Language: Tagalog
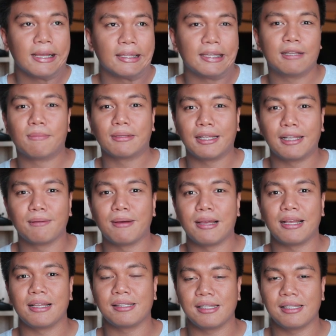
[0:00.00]
hindi naman nila
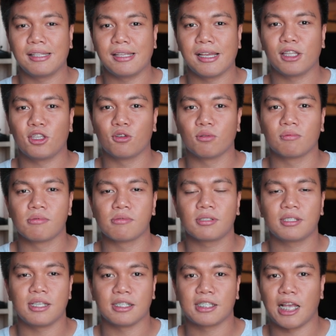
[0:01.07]
maiintindihan yung
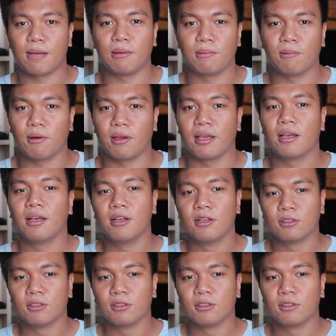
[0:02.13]
sinasabi mo eh.